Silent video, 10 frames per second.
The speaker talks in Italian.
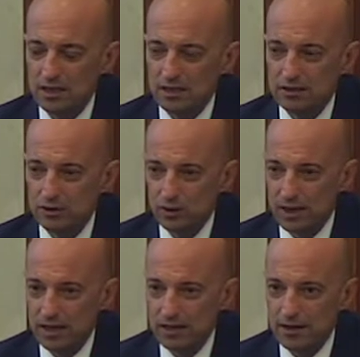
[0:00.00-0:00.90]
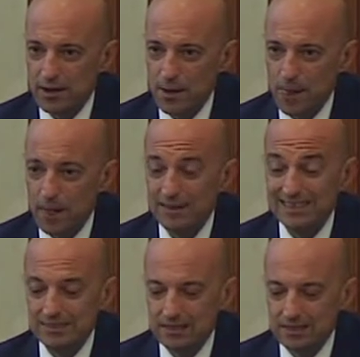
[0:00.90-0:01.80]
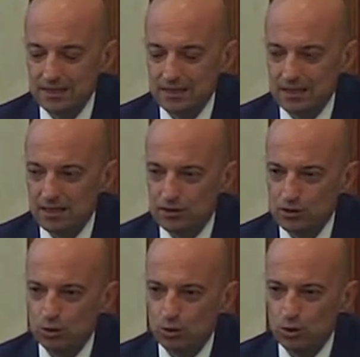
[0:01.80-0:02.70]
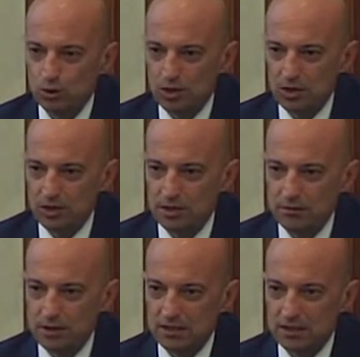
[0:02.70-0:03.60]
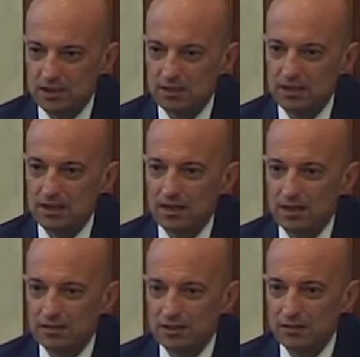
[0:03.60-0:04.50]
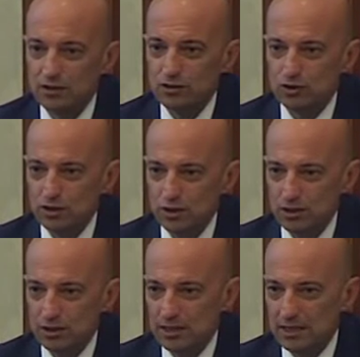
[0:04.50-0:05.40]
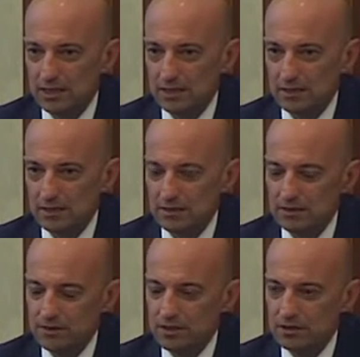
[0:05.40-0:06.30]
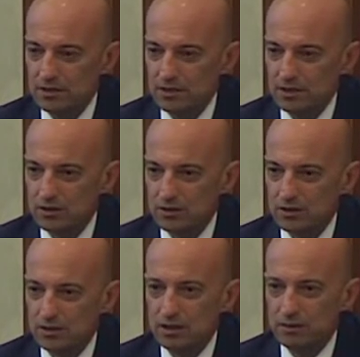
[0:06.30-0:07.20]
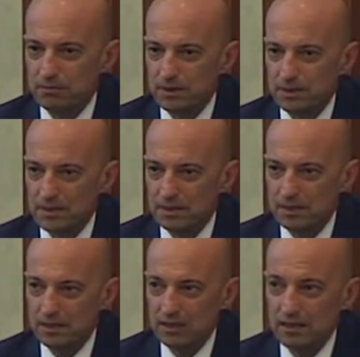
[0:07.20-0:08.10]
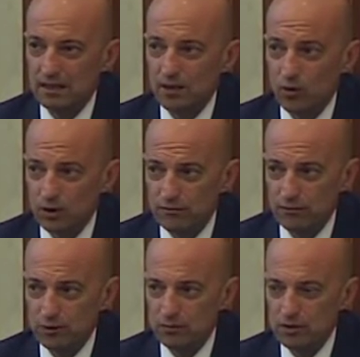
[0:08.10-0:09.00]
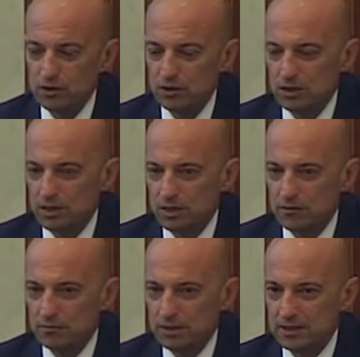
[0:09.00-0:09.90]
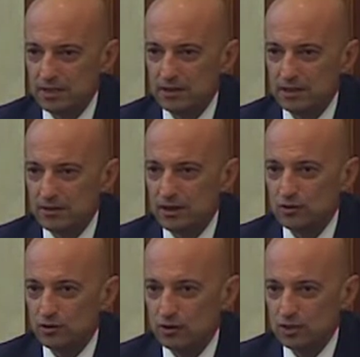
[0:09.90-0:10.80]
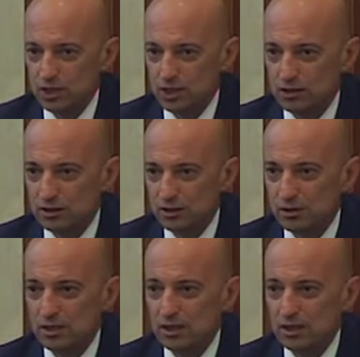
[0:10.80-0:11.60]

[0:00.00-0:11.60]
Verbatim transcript: e di curare, di indirizzare innanzitutto correttamente attraverso i nodi della rete del Servizio Sanitario Nazionale il paziente o l'informazione relativa al paziente verso il centro